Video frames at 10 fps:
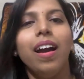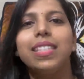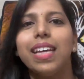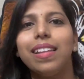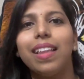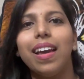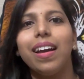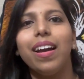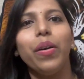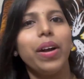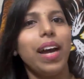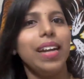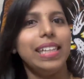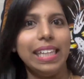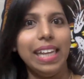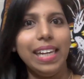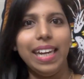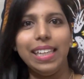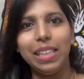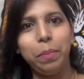సరదాగా ఒక డిన్నర్
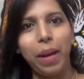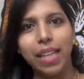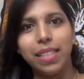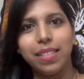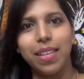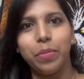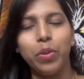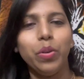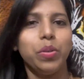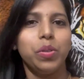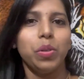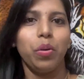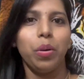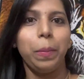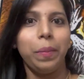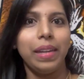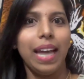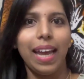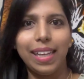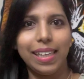డేట్ అయితే ప్లాన్ చేసాము సో ఇప్పుడు
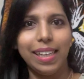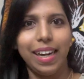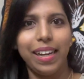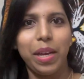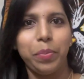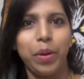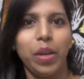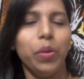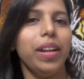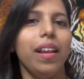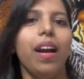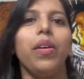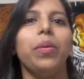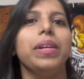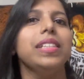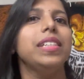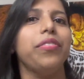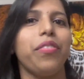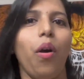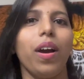దానికనే రెడీ అయిపోయాను ఇలా ఒక మంచి
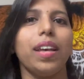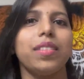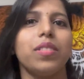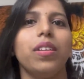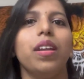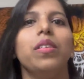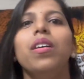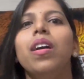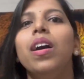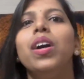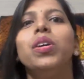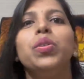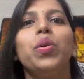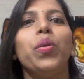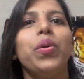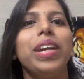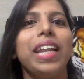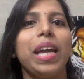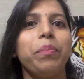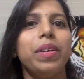ఫ్రాక్ వేసుకున్నాను సో ఈ
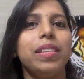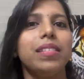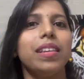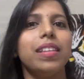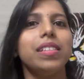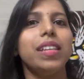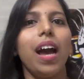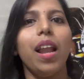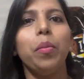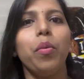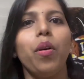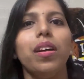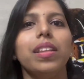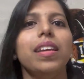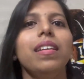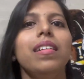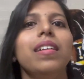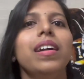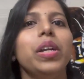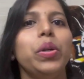నెక్ పీస్ అయితే చాలా బాగుంది
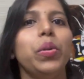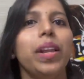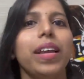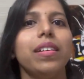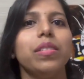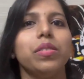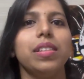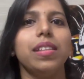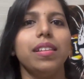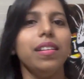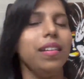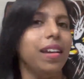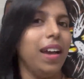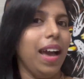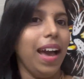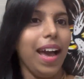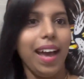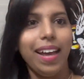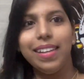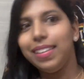టూ లేయర్స్ వచ్చింది
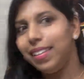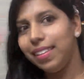అండ్